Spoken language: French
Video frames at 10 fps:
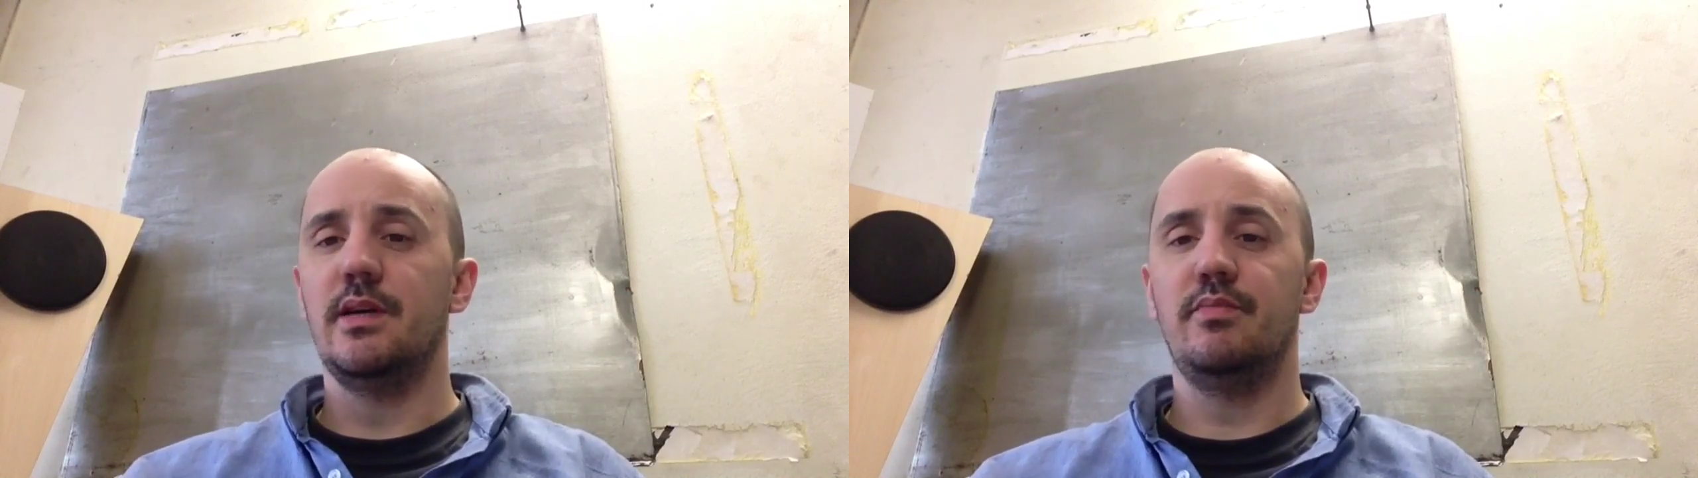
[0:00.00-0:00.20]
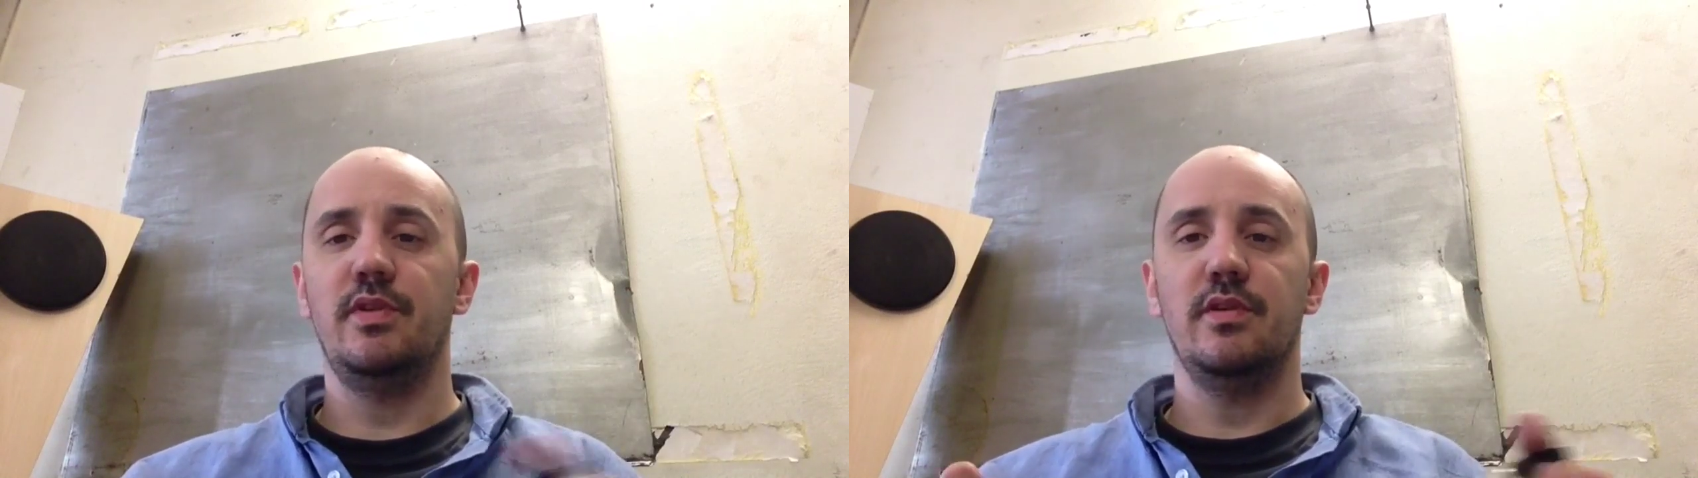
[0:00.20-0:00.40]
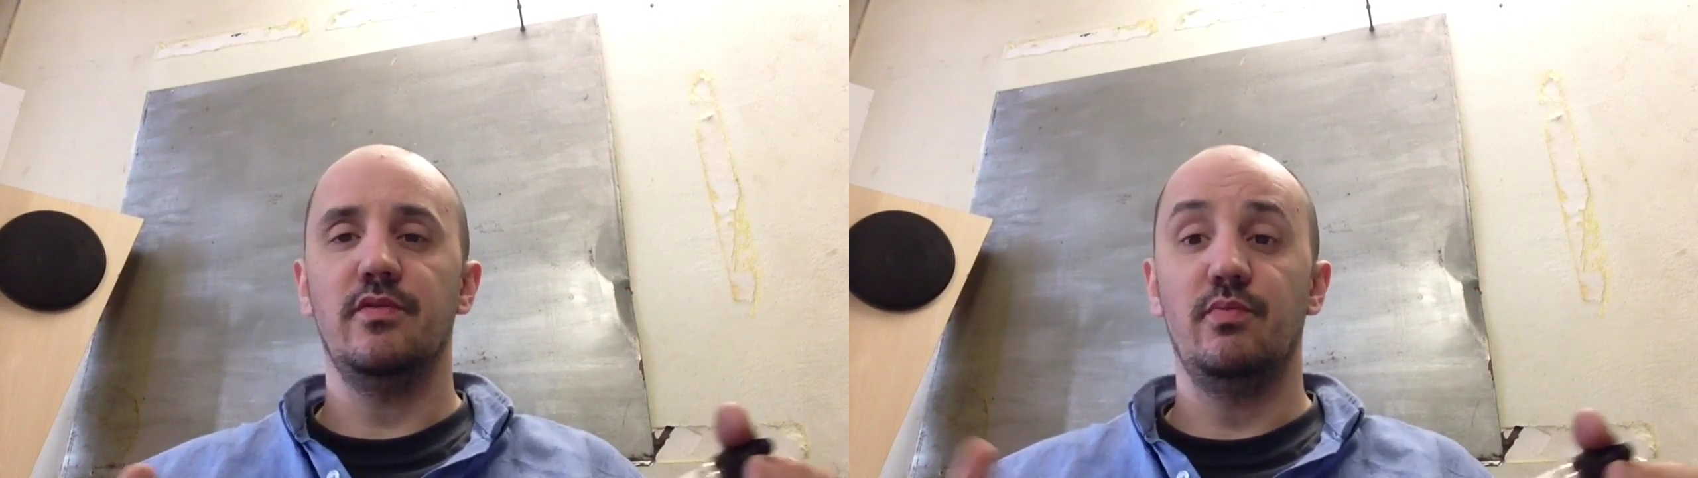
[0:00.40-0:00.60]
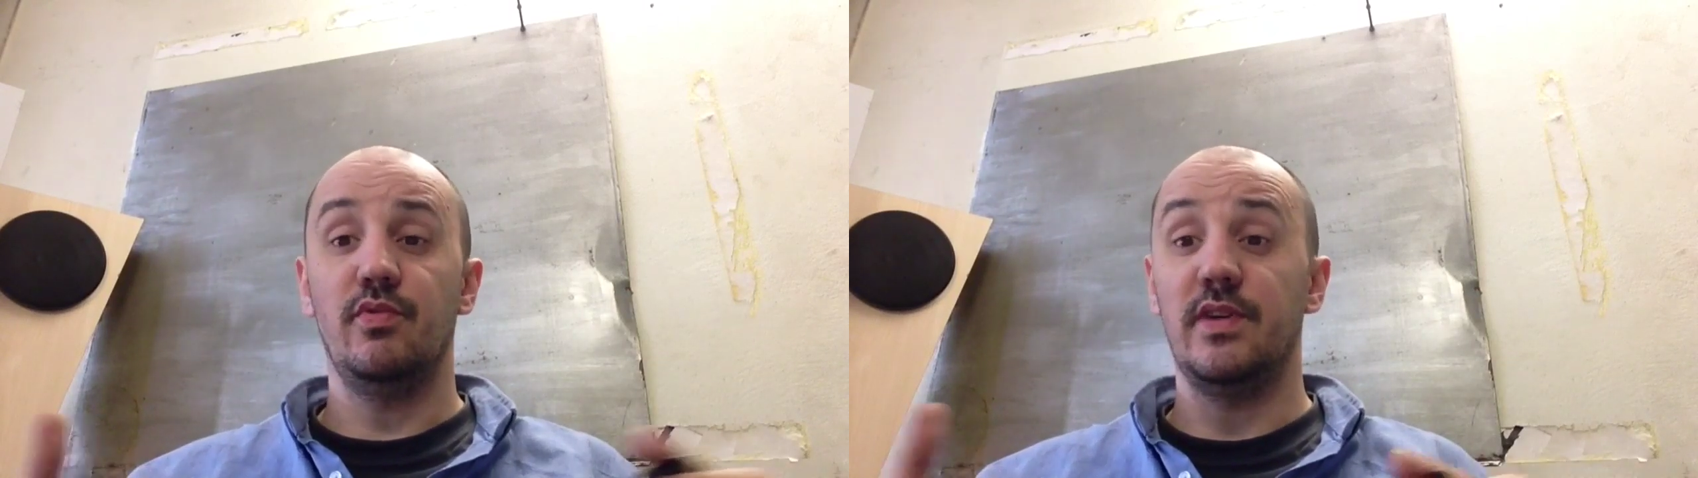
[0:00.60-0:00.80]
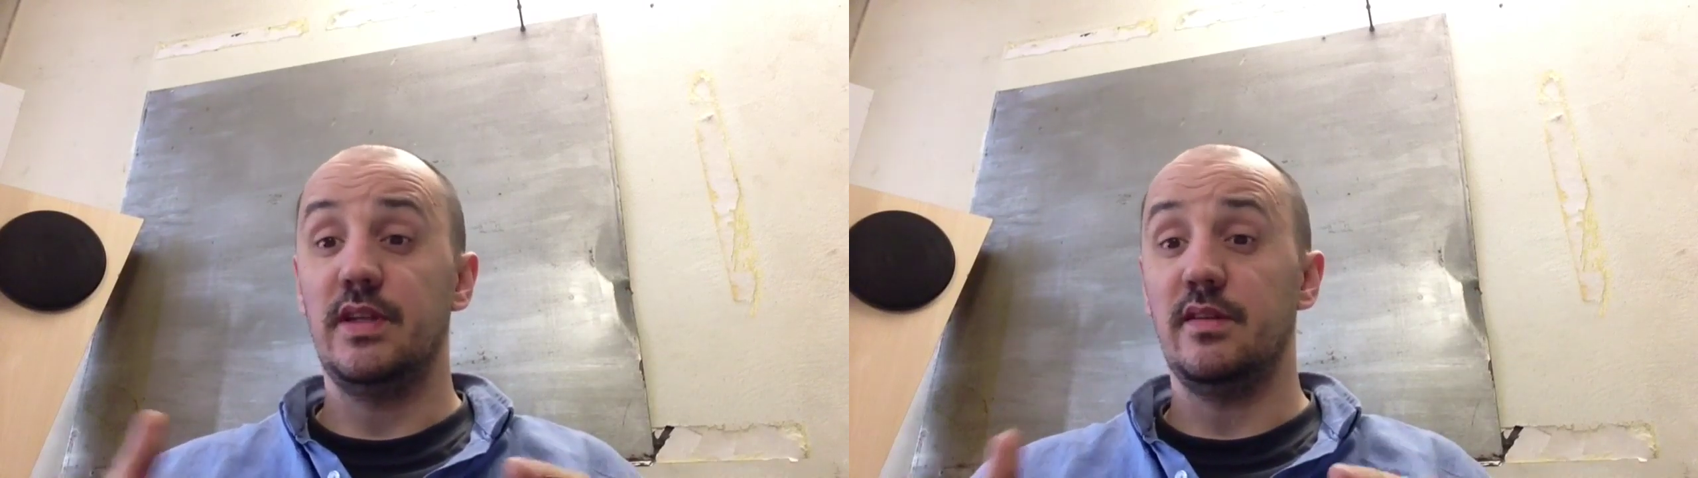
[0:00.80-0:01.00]
et puis euh, vous
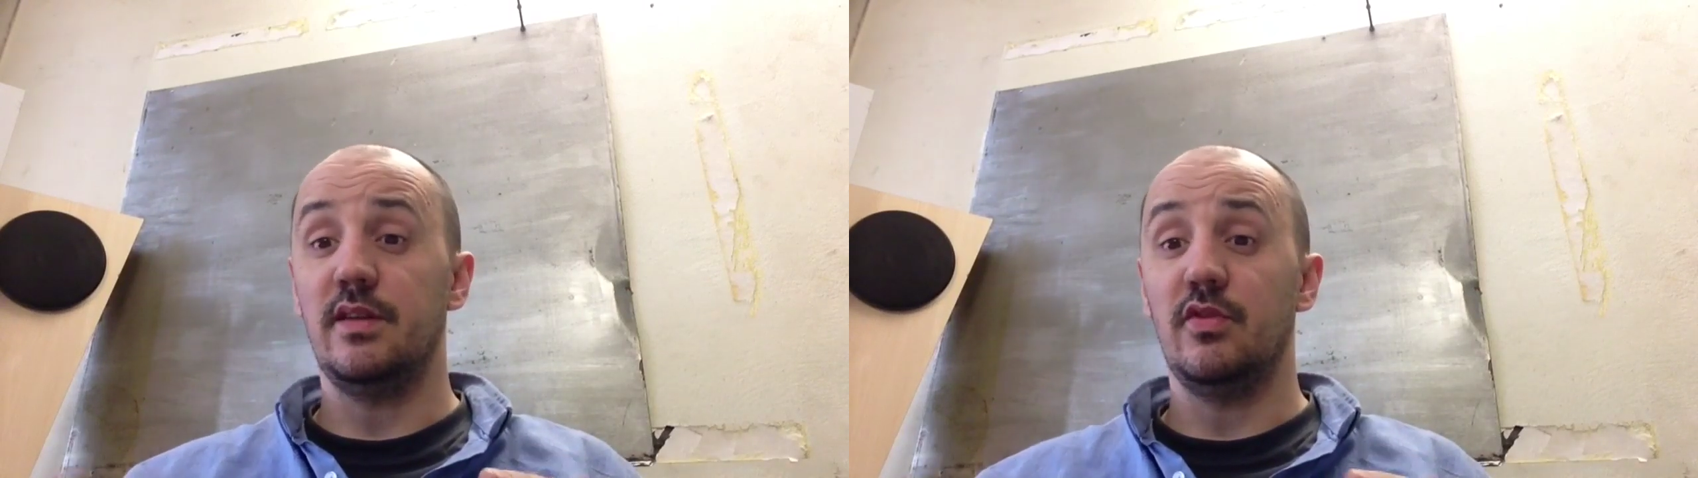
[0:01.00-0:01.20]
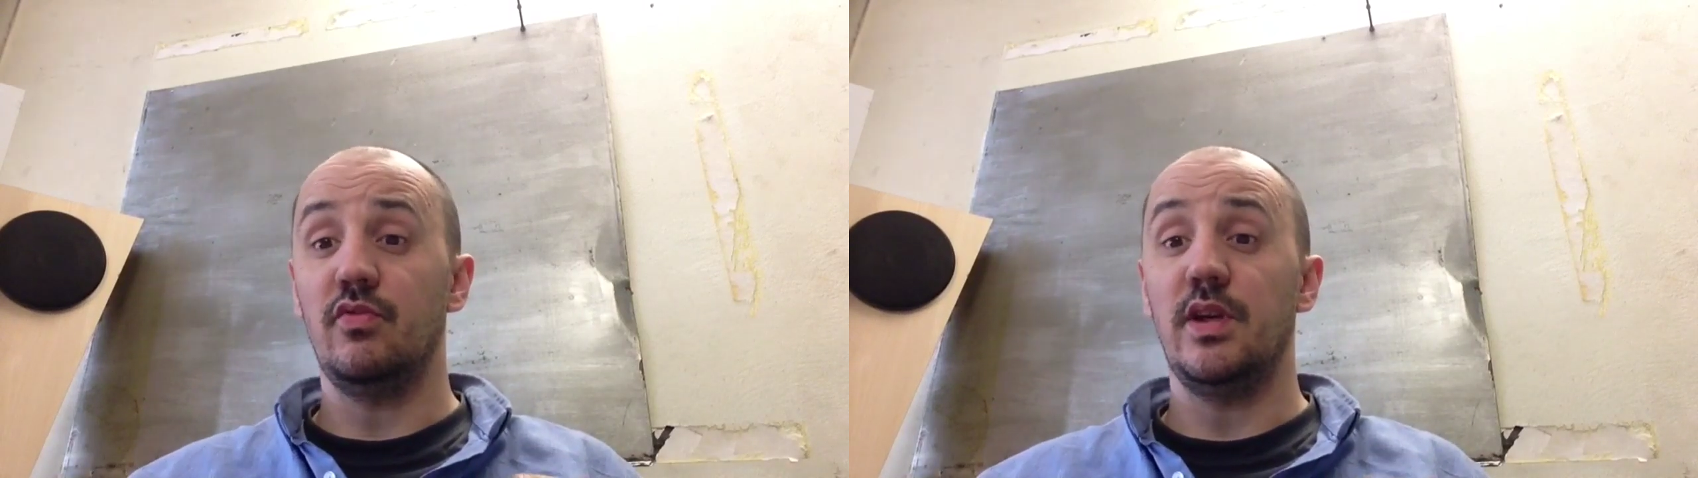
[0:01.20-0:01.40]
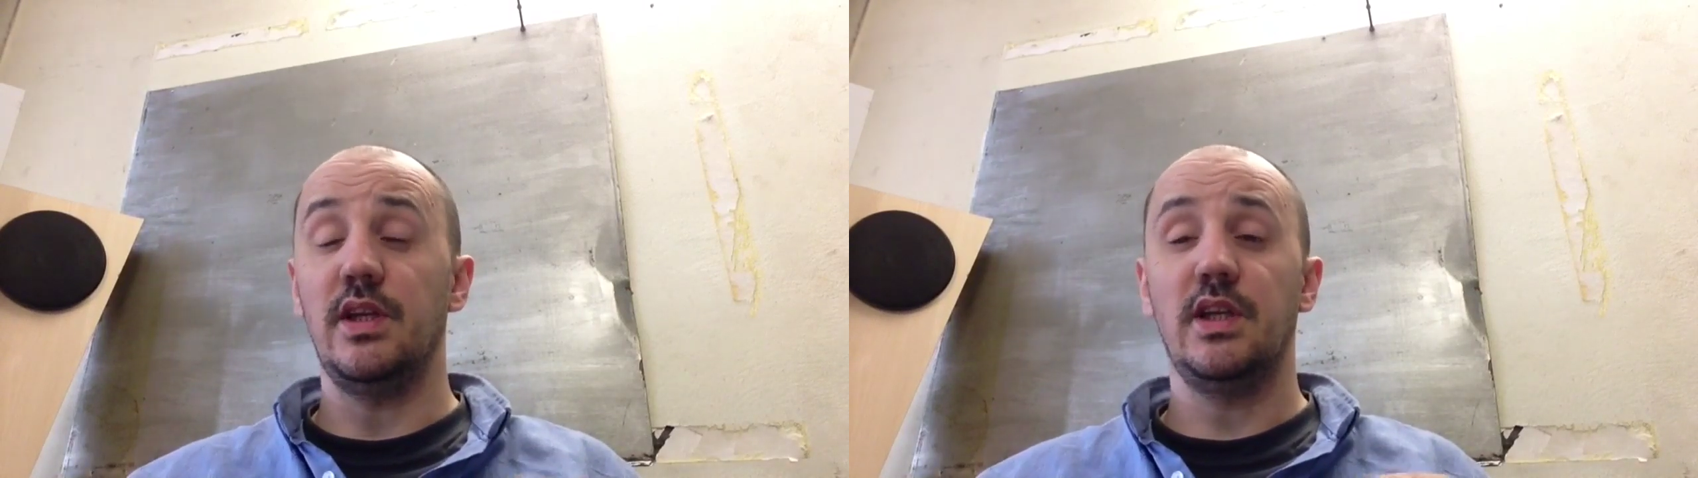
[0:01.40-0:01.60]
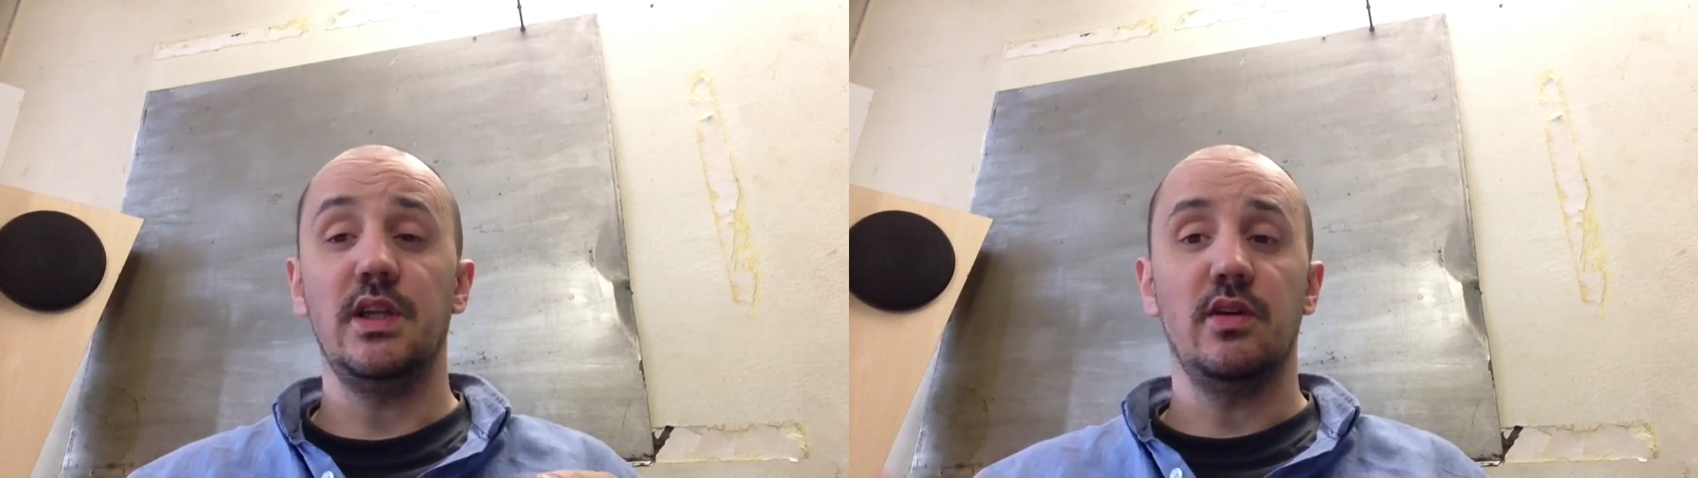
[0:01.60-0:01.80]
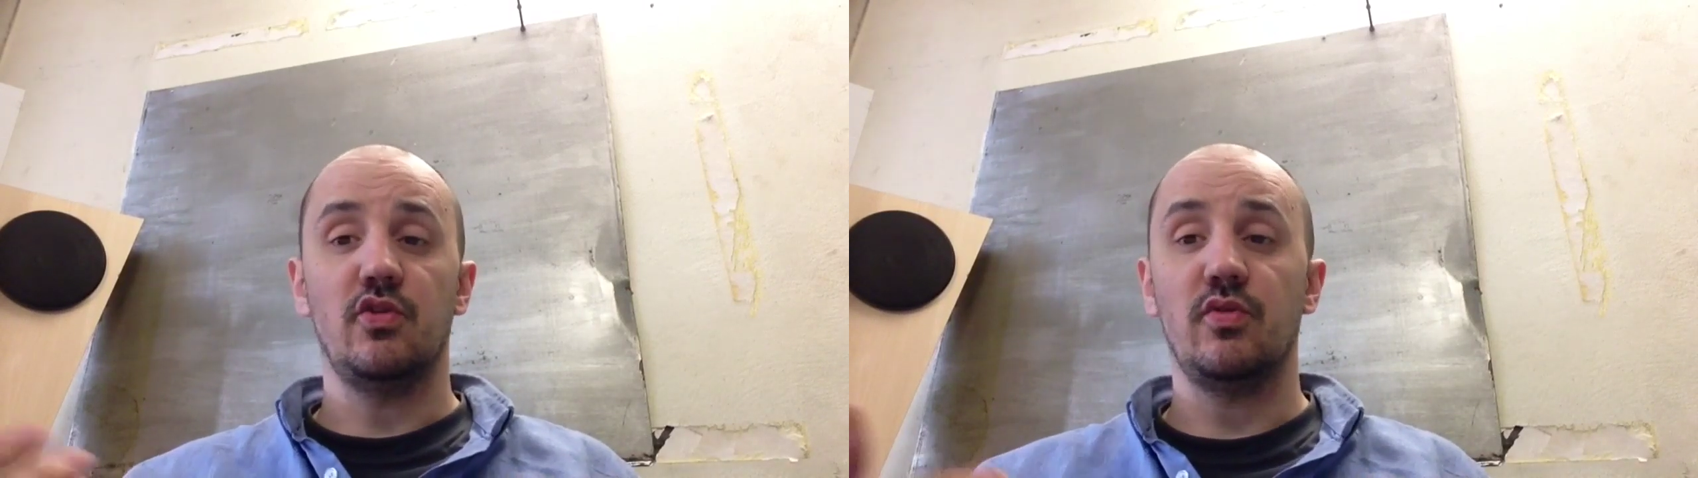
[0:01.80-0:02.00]
pouvez tester tous les
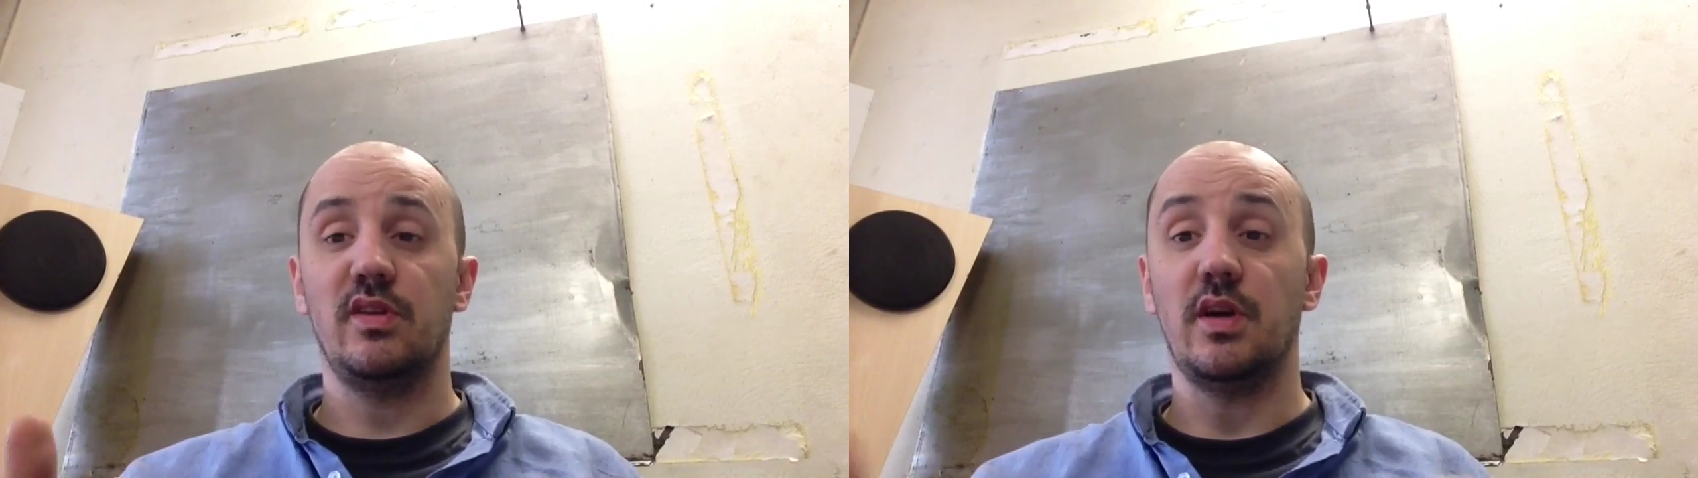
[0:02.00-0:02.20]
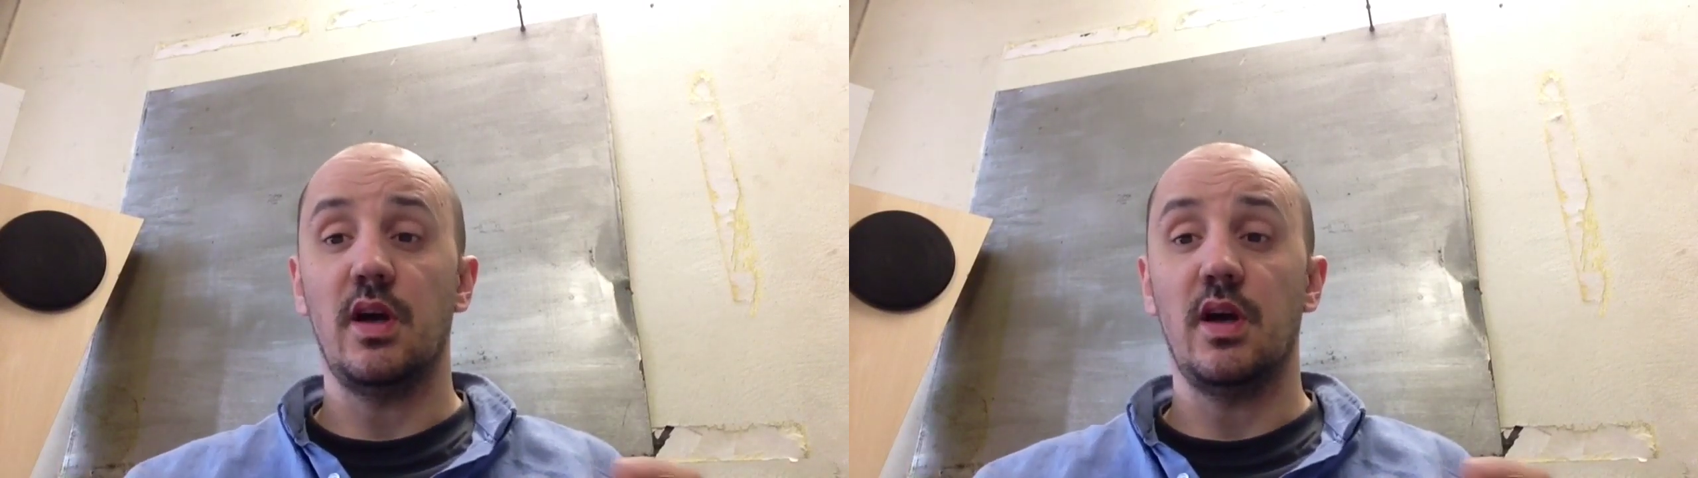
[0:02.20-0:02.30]
liquides et en choisir